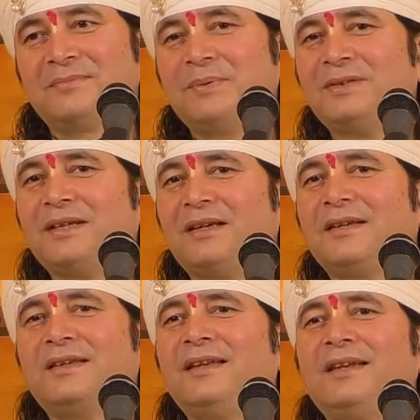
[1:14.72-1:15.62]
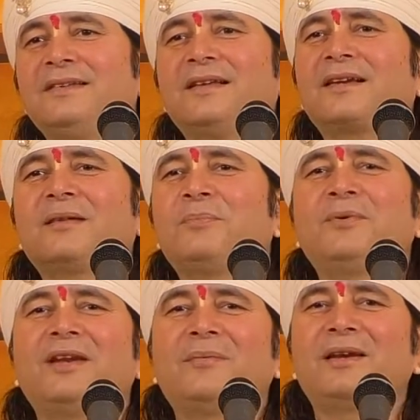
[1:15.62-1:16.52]
पीछे ये नहीं था कि
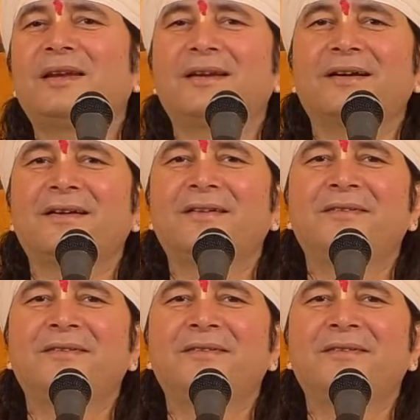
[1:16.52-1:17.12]
पुण्य मिलेगा